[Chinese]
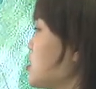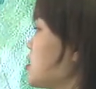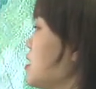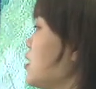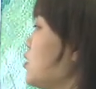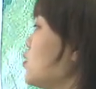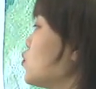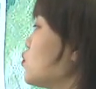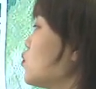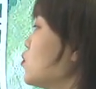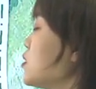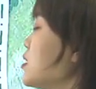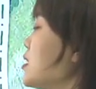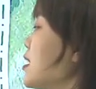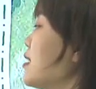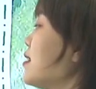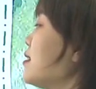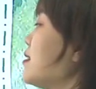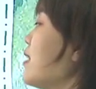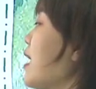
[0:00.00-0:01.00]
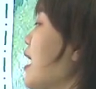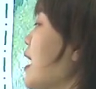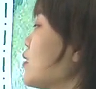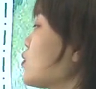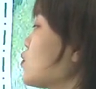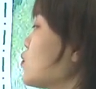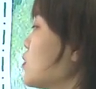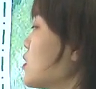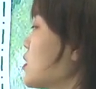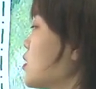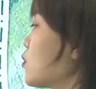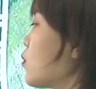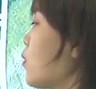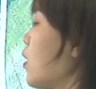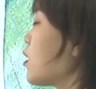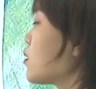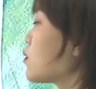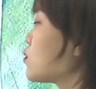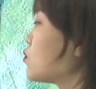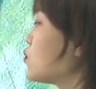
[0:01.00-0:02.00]
人如见蜡烛之
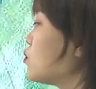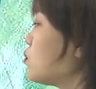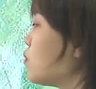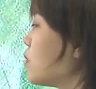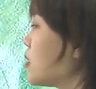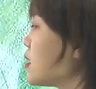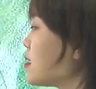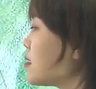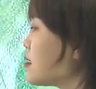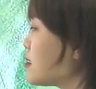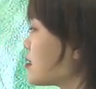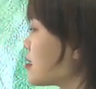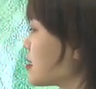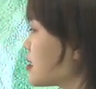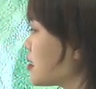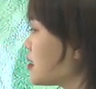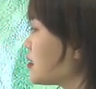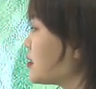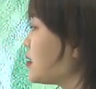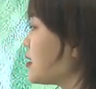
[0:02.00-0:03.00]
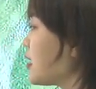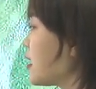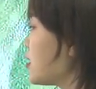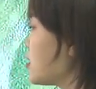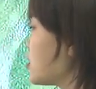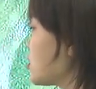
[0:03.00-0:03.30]
光，如闻青烟